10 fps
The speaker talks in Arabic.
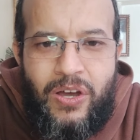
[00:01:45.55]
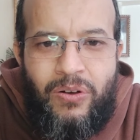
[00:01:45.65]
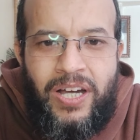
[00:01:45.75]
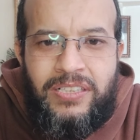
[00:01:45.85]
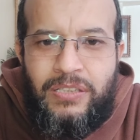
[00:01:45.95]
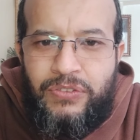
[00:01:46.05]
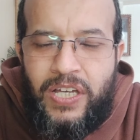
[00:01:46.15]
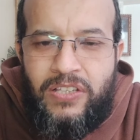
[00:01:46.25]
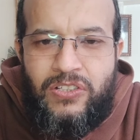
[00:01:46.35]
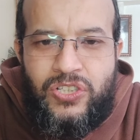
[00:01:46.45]
وأنت في
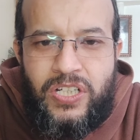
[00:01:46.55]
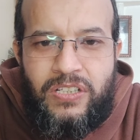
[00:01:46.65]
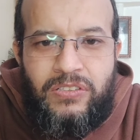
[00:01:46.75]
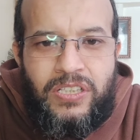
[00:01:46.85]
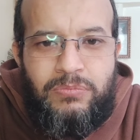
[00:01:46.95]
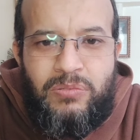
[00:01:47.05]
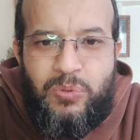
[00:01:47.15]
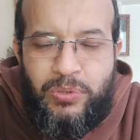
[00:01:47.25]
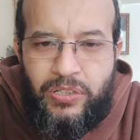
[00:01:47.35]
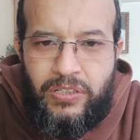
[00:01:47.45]
هذا الشهر الطيب
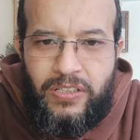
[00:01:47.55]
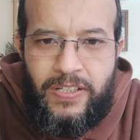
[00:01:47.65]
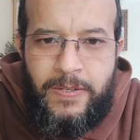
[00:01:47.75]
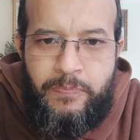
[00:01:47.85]
المبارك